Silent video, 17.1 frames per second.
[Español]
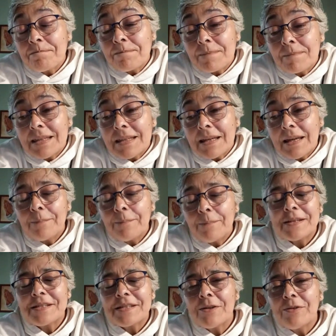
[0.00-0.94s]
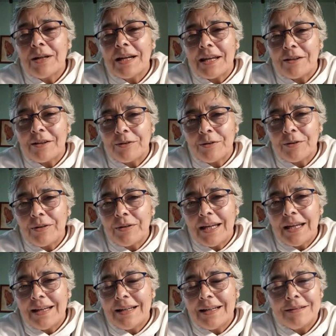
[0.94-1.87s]
quien pasado la
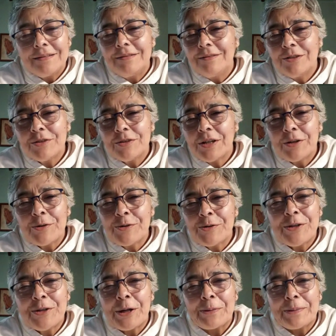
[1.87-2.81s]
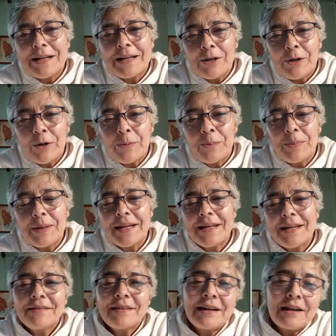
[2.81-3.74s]
historia no se conserva el nombre
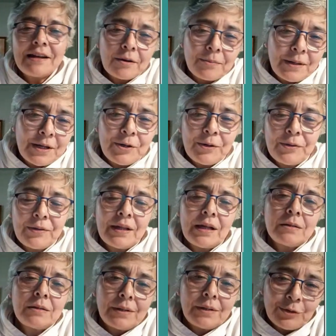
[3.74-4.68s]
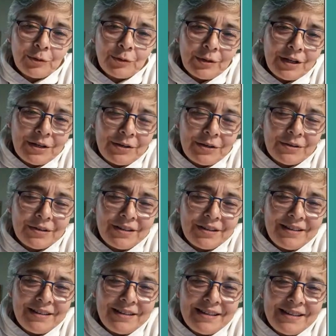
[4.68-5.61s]
del hermano de Albert Durero,
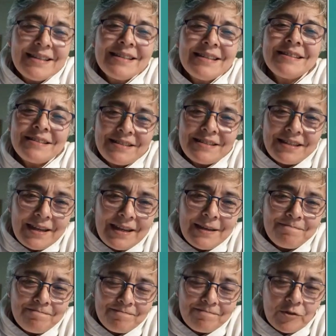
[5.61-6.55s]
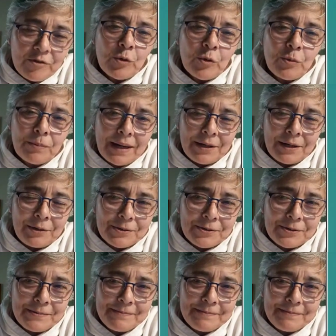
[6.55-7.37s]
sí sus manos.